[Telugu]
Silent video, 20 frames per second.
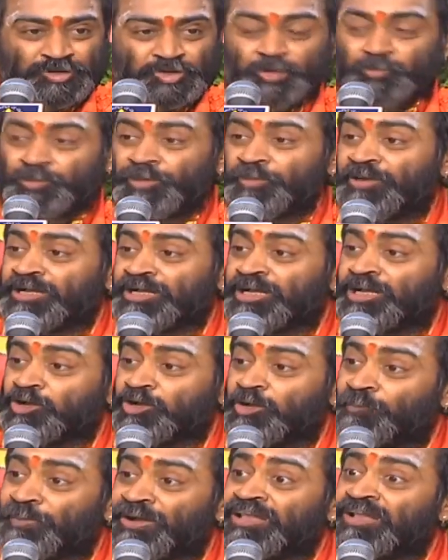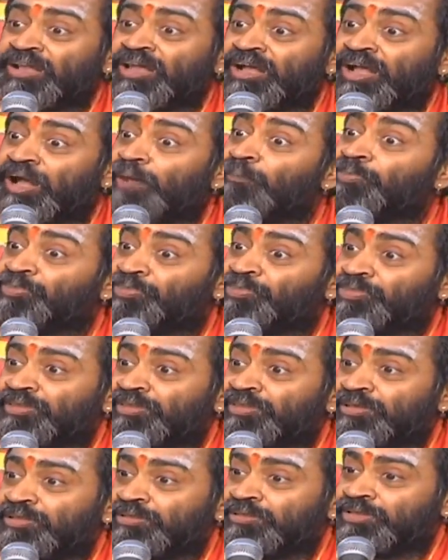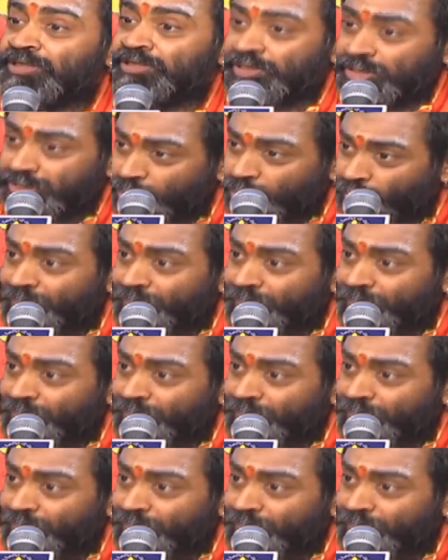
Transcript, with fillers: సూపర్ మార్కెట్లో పళ్ళలాగా తింటే